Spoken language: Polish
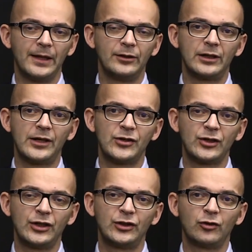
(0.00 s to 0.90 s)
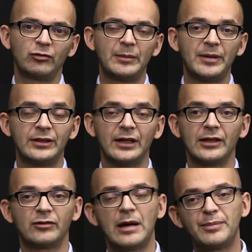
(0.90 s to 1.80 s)
dolar zaczyna się osłabiać,
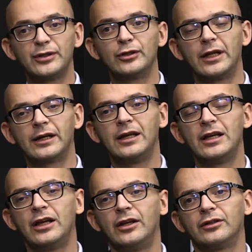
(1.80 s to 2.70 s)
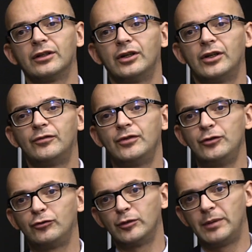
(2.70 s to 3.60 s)
a słabszy dolar to w
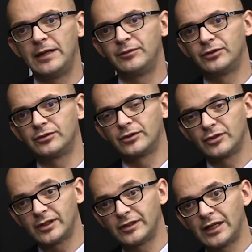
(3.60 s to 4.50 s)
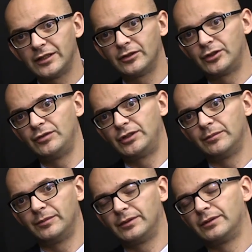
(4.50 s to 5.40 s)
ujęciu globalnym, czy zasady oczywiście
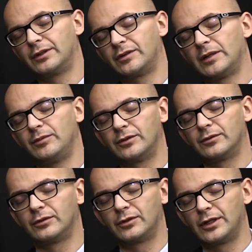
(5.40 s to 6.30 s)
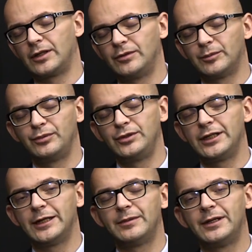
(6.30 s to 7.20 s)
czasami są z jakimś
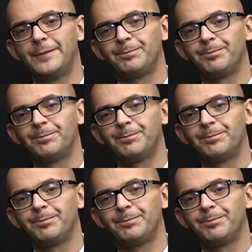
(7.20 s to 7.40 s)
opóźnieniem,